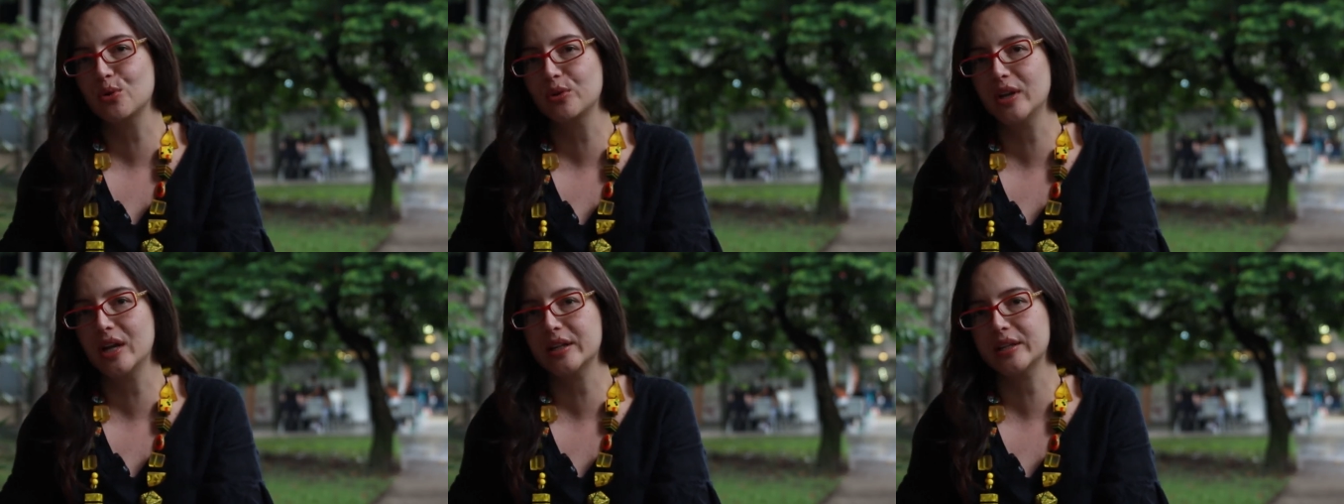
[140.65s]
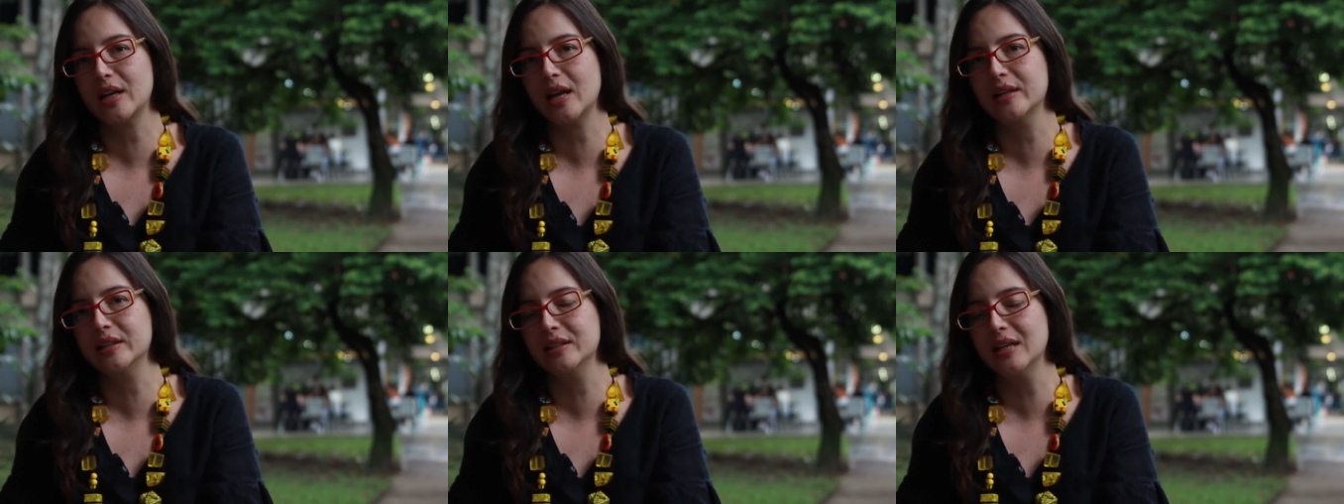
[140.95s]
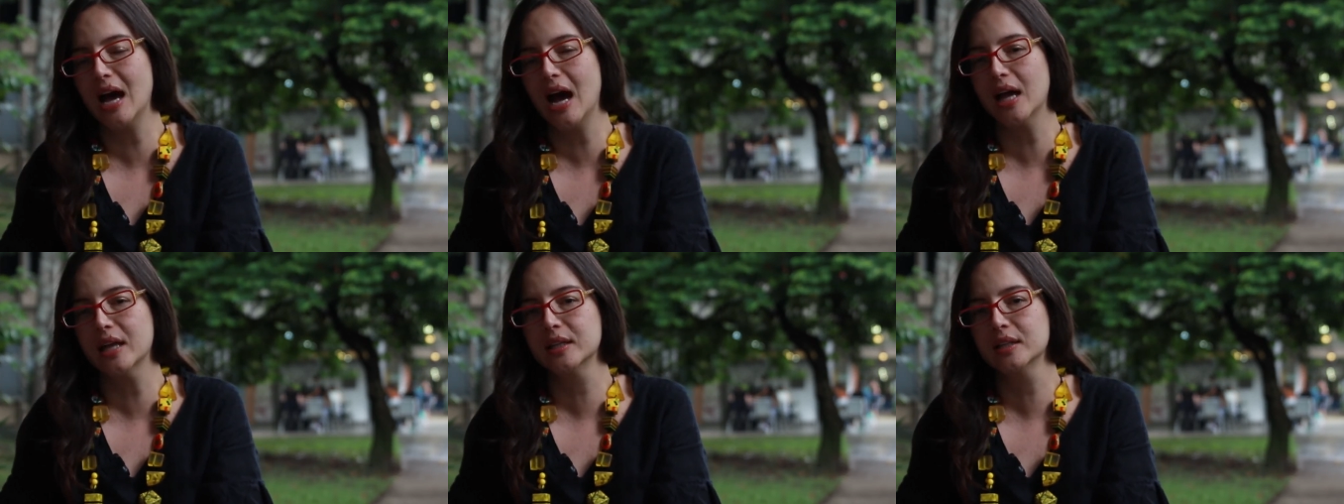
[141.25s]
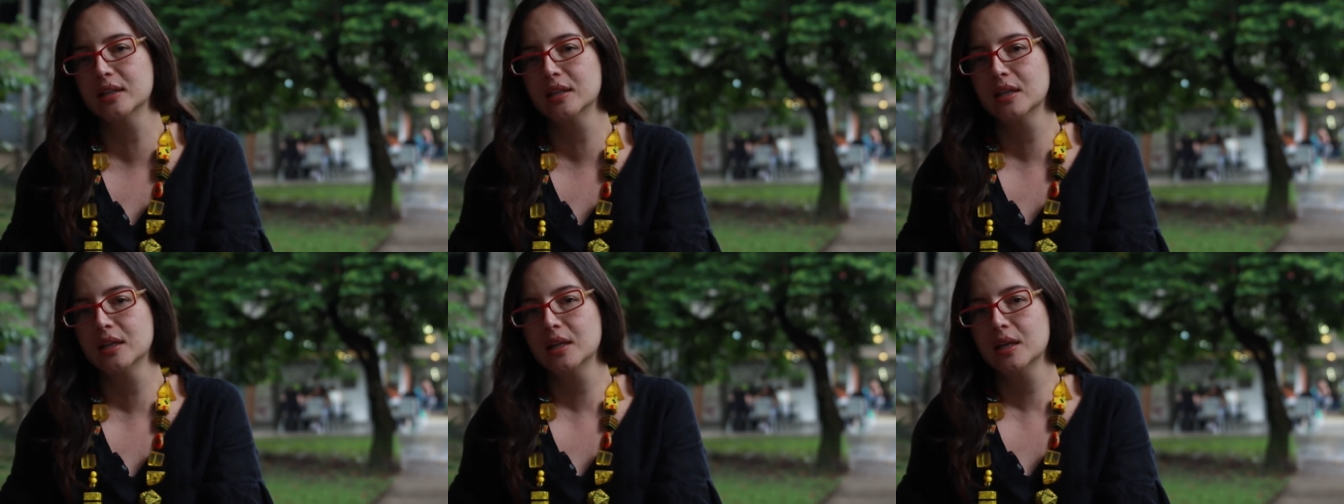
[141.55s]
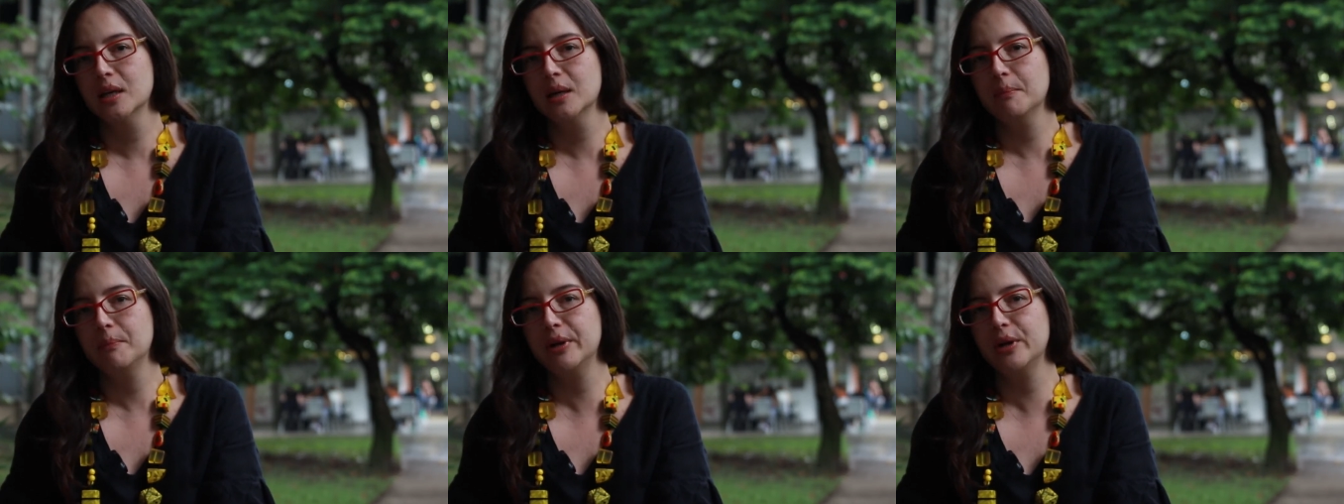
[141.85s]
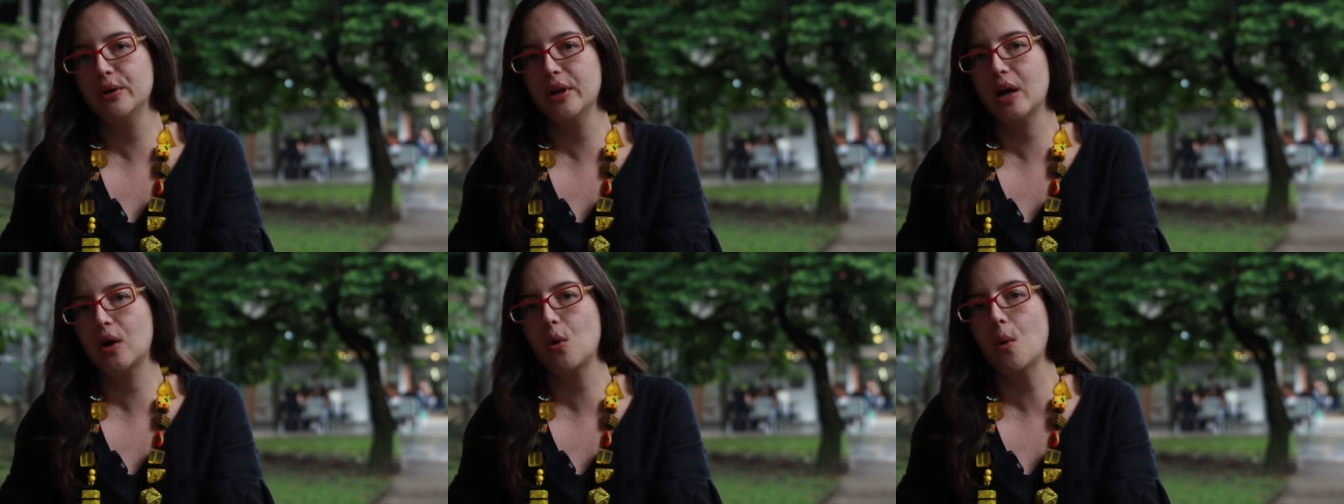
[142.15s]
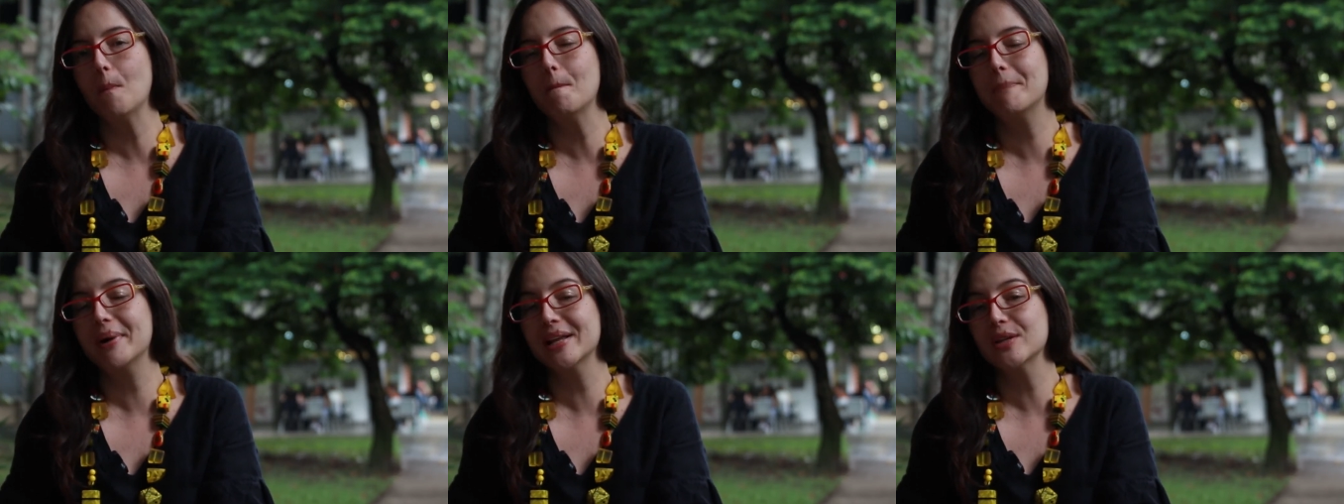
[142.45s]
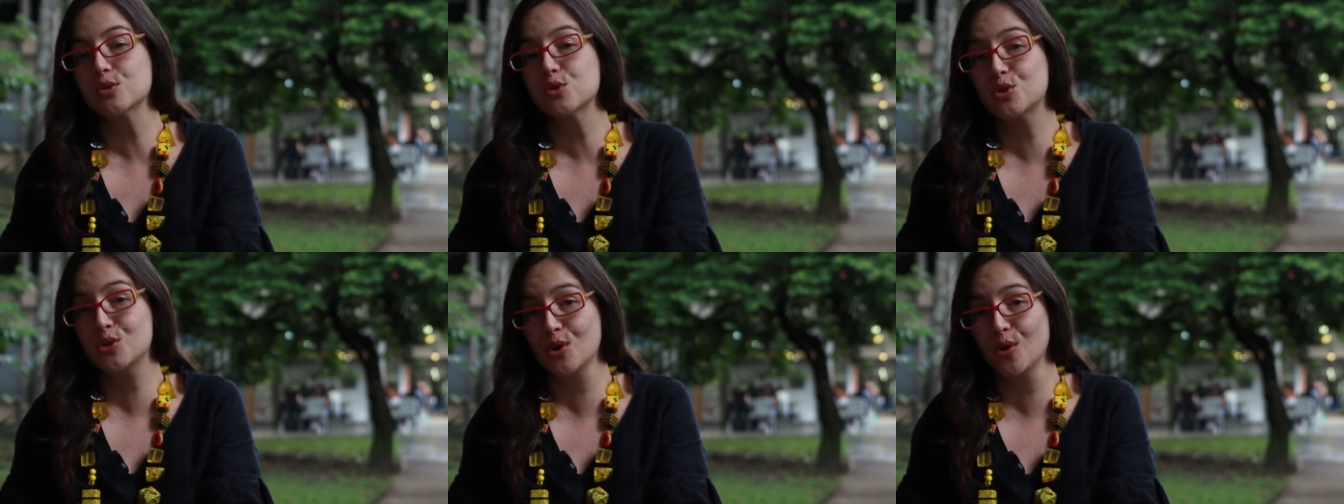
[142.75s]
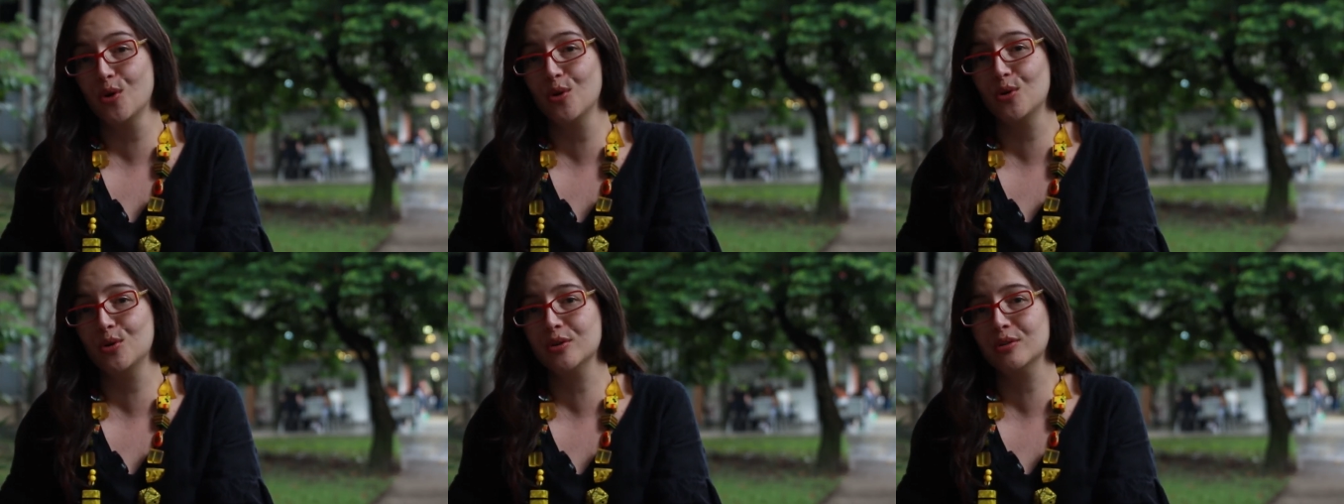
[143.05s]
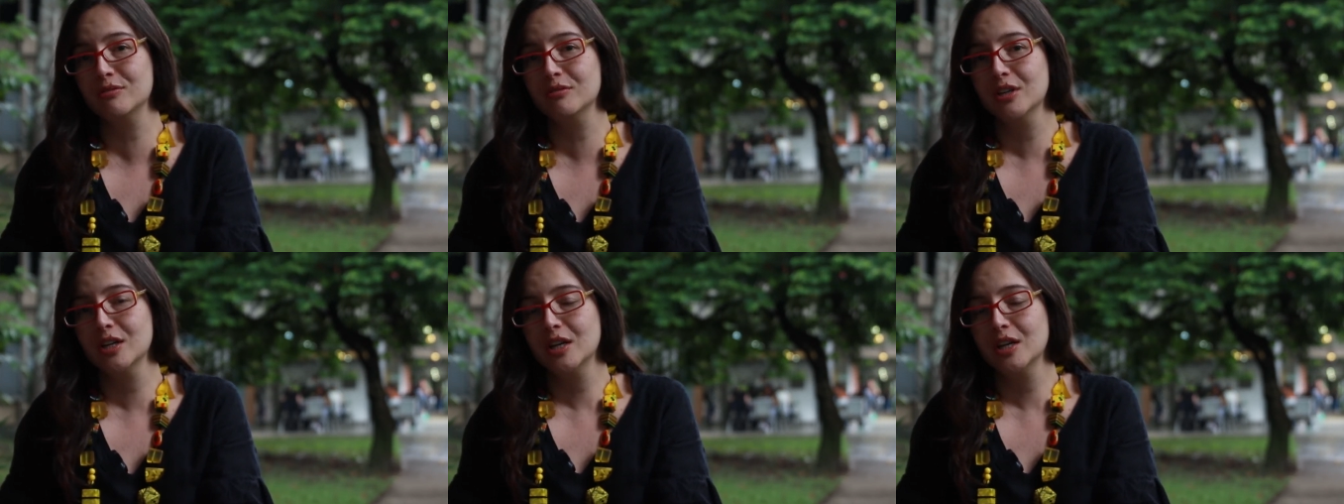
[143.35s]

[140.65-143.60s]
con la realidad, pero la comprensión,